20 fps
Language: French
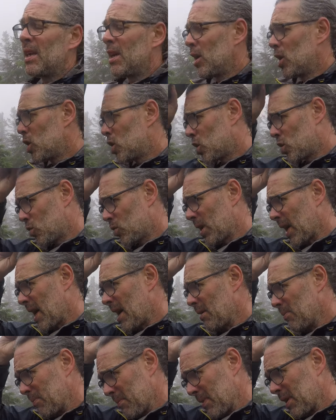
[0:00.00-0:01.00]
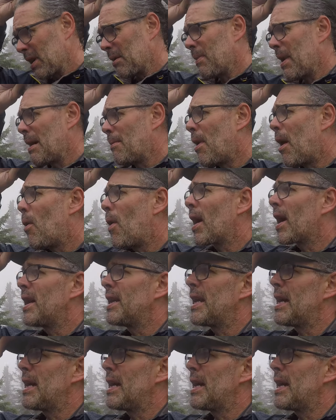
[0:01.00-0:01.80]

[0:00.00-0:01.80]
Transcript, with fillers: je suis tout trempe. J'ai bien beau avoir un